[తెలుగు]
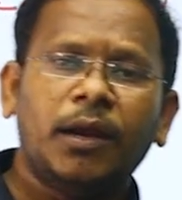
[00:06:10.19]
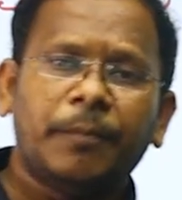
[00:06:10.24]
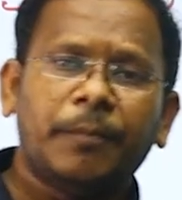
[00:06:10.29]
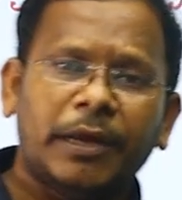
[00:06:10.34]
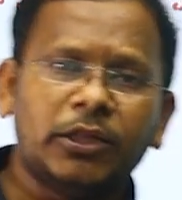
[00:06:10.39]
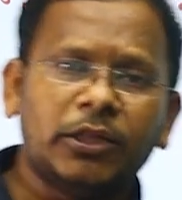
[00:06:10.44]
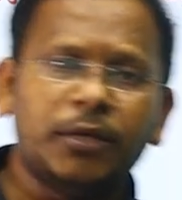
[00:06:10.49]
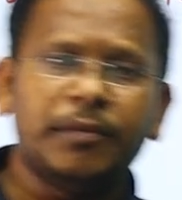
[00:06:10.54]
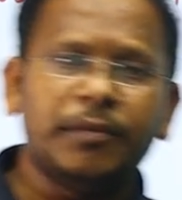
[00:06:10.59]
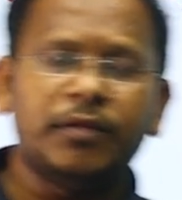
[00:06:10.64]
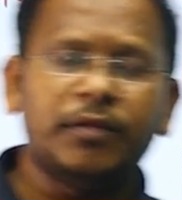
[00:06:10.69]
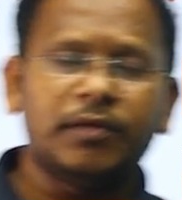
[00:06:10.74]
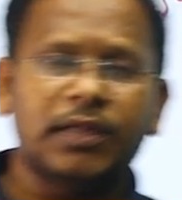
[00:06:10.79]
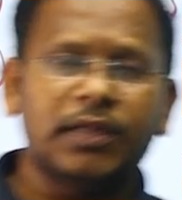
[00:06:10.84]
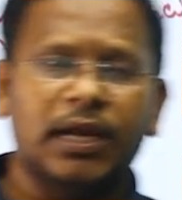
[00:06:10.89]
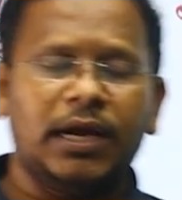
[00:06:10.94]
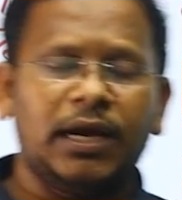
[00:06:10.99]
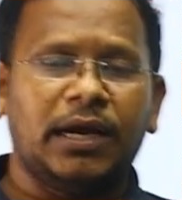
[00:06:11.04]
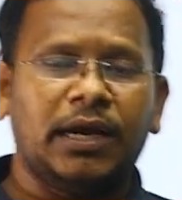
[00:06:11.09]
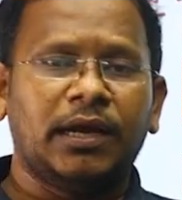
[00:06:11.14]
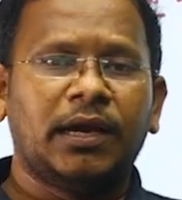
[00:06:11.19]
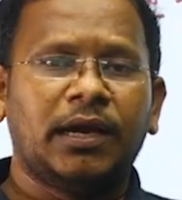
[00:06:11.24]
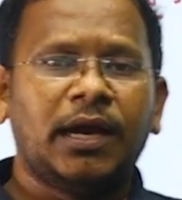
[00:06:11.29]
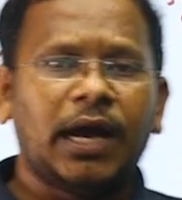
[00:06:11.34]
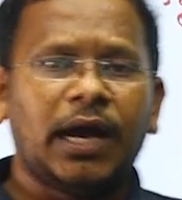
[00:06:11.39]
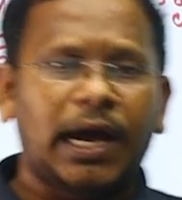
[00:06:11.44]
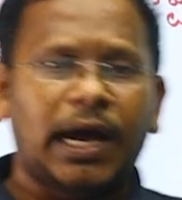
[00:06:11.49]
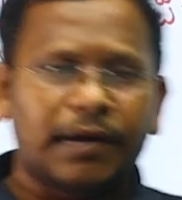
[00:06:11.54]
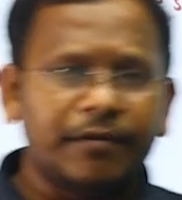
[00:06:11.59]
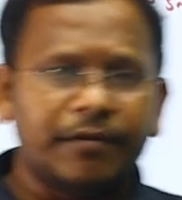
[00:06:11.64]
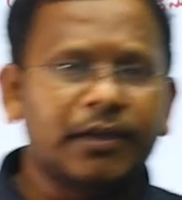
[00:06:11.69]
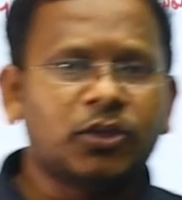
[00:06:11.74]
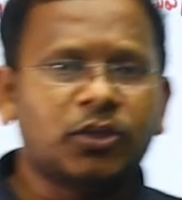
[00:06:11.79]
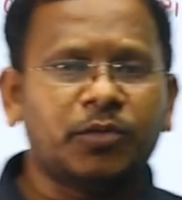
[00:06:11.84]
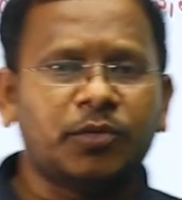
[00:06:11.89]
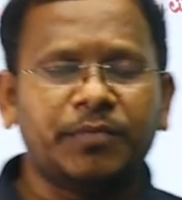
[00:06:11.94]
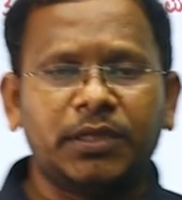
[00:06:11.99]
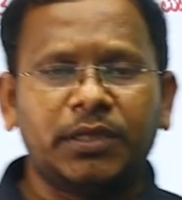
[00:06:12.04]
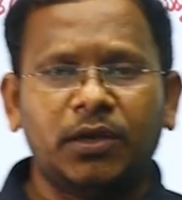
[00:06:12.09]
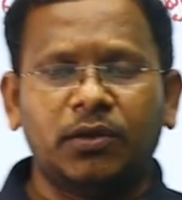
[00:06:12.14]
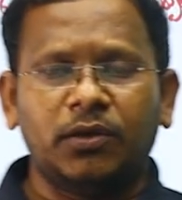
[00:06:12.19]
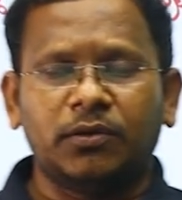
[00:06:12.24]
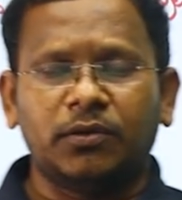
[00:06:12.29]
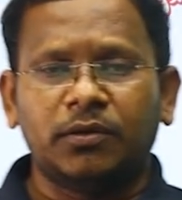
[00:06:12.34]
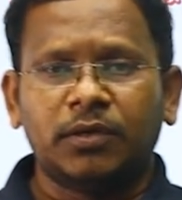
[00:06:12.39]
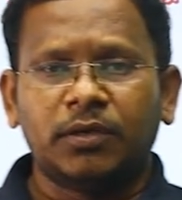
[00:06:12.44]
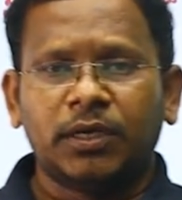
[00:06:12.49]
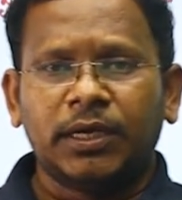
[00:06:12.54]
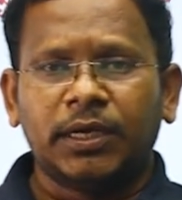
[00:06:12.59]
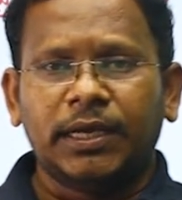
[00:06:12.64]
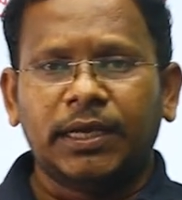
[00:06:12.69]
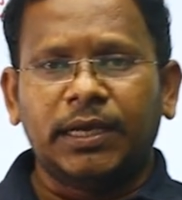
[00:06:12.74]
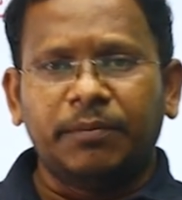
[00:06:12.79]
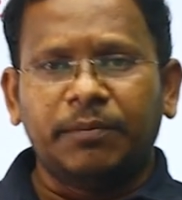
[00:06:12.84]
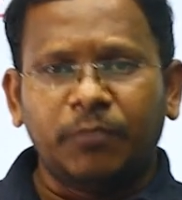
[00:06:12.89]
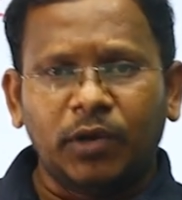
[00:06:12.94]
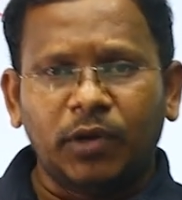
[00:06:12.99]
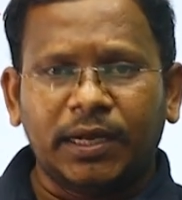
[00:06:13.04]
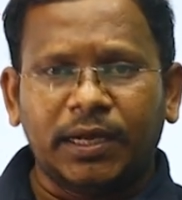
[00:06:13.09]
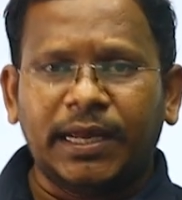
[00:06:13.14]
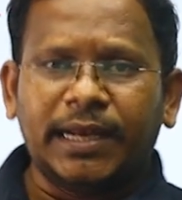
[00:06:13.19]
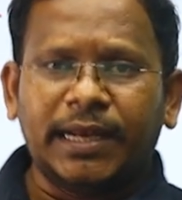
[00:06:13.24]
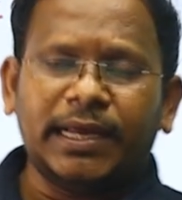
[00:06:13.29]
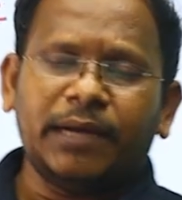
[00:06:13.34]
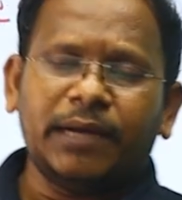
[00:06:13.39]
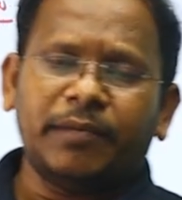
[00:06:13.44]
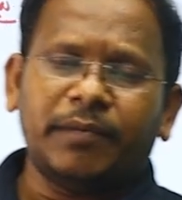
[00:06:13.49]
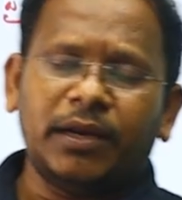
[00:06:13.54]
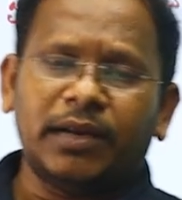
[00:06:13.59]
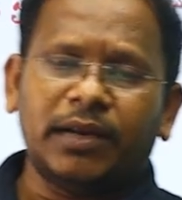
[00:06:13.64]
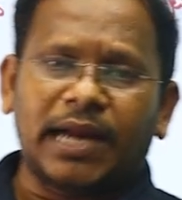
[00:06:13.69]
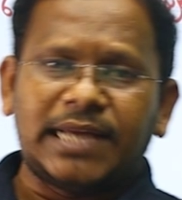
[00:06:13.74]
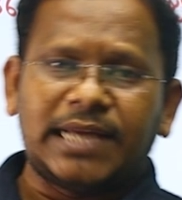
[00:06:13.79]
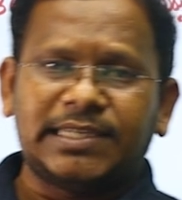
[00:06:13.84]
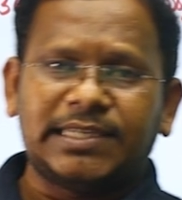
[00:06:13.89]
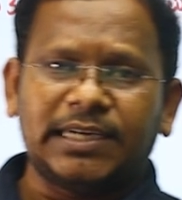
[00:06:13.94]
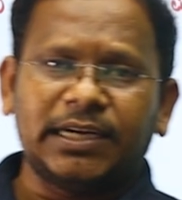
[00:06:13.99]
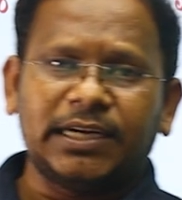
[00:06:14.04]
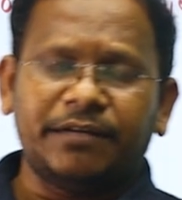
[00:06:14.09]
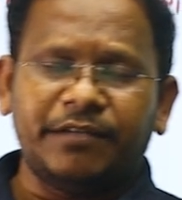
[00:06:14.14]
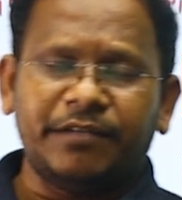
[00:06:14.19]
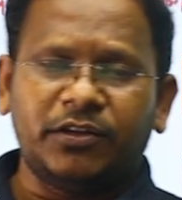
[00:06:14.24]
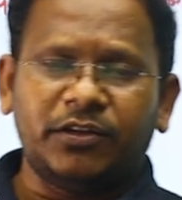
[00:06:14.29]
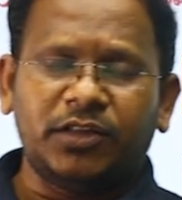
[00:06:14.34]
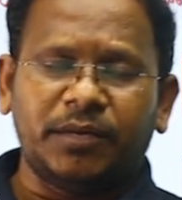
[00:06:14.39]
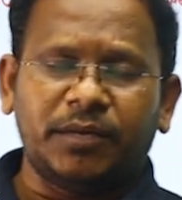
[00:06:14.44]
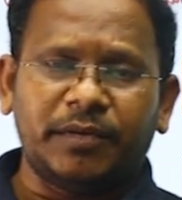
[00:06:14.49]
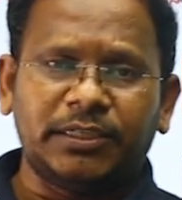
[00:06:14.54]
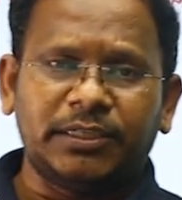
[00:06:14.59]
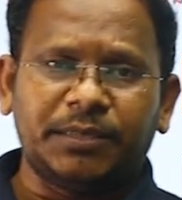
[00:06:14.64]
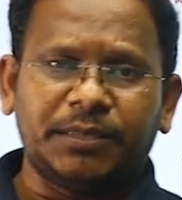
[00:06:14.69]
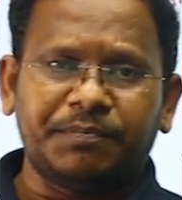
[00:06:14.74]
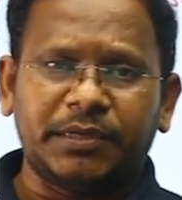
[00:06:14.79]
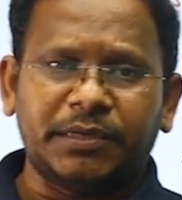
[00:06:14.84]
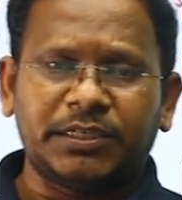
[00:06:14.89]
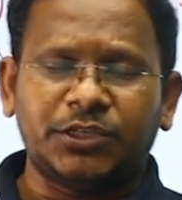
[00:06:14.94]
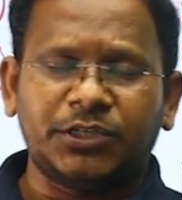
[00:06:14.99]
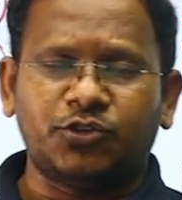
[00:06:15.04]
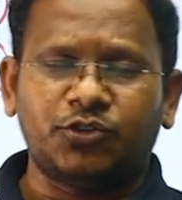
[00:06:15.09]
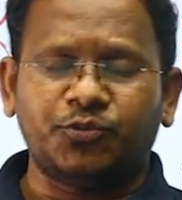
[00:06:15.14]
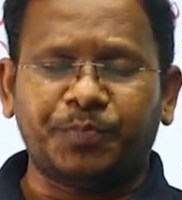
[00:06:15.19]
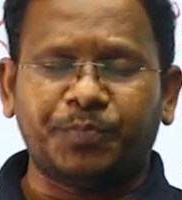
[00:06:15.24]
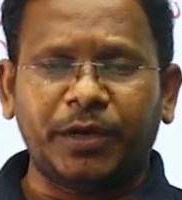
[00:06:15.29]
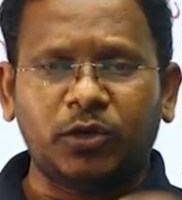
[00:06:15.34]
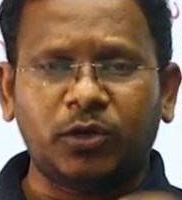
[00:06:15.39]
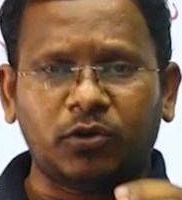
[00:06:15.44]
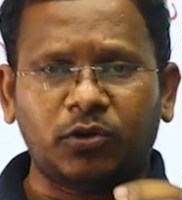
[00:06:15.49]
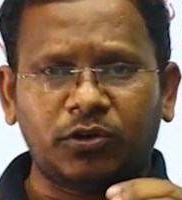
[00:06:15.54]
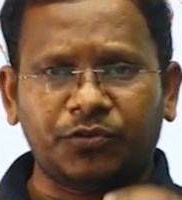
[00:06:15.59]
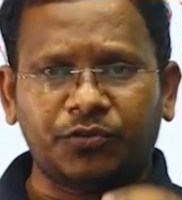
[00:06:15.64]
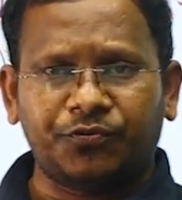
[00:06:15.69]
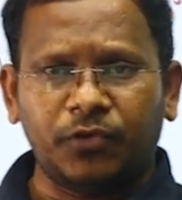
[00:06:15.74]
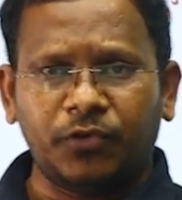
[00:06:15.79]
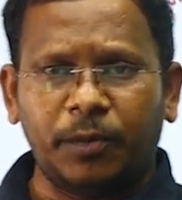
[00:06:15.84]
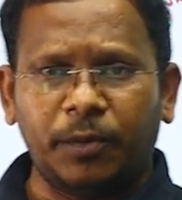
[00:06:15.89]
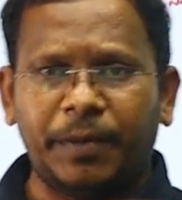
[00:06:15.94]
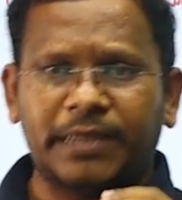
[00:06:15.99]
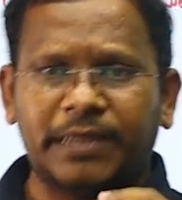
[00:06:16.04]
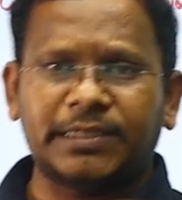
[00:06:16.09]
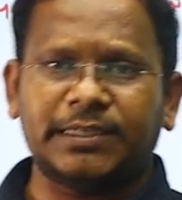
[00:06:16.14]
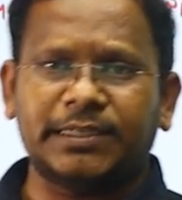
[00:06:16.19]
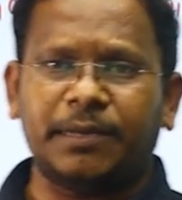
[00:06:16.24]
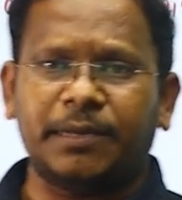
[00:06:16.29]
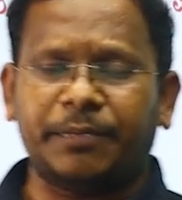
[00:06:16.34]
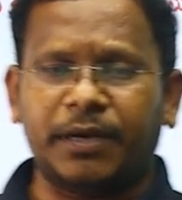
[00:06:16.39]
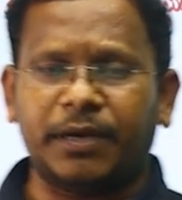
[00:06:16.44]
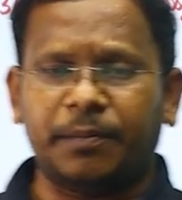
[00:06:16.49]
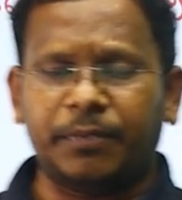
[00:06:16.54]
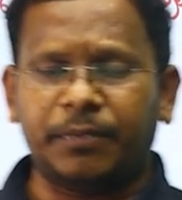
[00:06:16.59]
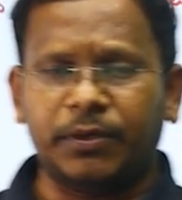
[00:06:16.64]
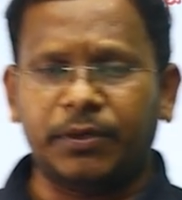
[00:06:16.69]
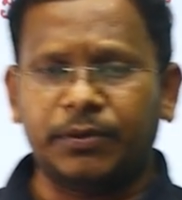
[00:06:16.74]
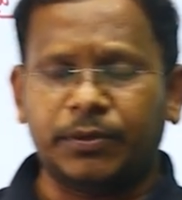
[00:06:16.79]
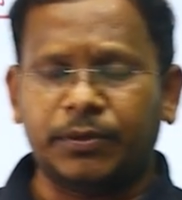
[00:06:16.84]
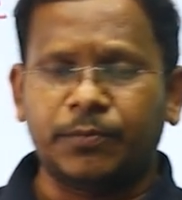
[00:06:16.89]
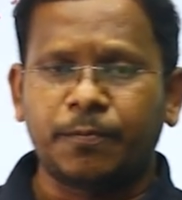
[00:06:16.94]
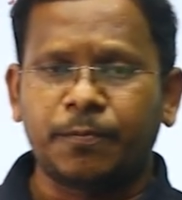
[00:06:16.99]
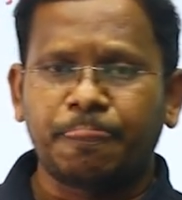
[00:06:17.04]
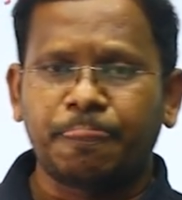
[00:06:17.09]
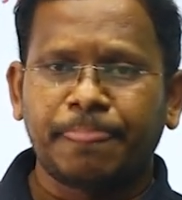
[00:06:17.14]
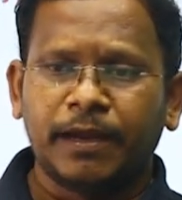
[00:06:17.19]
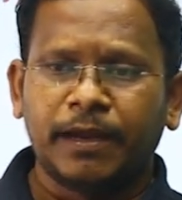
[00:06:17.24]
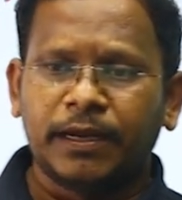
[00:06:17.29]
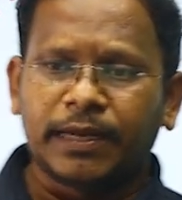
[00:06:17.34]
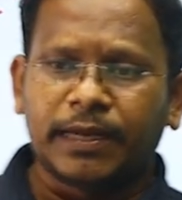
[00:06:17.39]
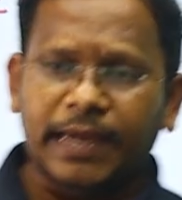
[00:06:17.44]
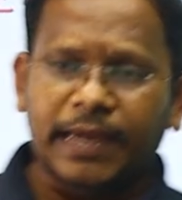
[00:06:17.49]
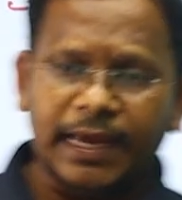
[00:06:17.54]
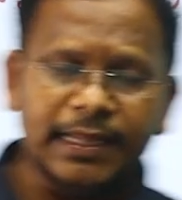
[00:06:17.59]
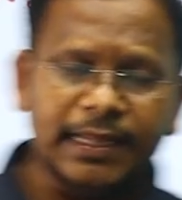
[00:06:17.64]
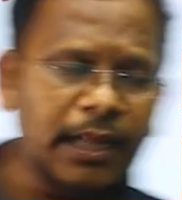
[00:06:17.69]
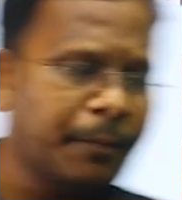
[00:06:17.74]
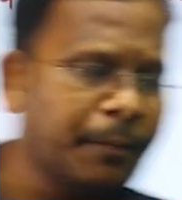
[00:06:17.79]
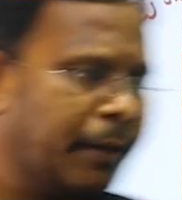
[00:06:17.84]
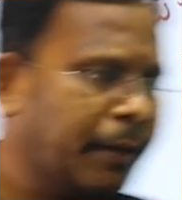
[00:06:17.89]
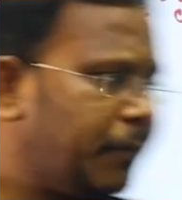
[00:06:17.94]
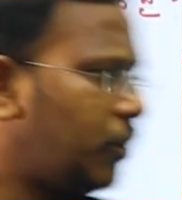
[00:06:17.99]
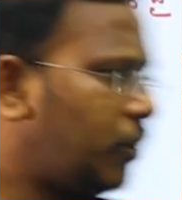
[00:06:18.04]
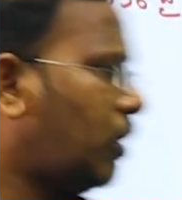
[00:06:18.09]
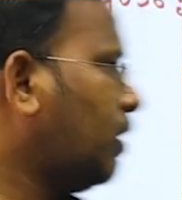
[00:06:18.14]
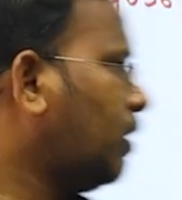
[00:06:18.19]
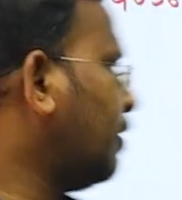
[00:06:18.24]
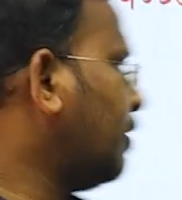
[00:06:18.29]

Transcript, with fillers: పంతొమ్మిది వందల అరవై తొమ్మిదిలో ఈ ముల్కీ నియమాలు రాజ్యాంగ విరుద్ధం అని చెప్పేసి సుప్రీంకోర్టు ఫుల్ బెంచ్ చెప్పినప్పుడు కేంద్ర ప్రభుత్వం